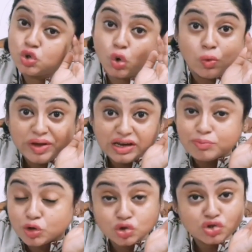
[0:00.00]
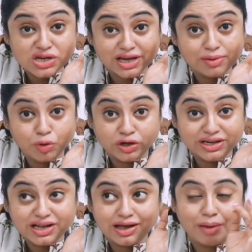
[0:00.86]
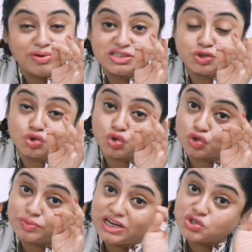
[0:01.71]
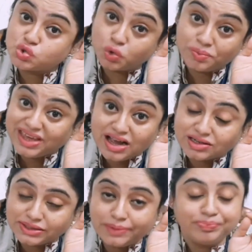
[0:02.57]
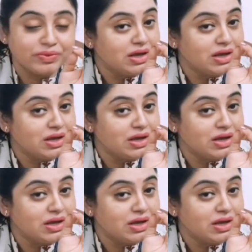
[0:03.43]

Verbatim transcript: ছবির মতো যাকে বলে না আমরা ছোটোবেলা ছবি আঁকতাম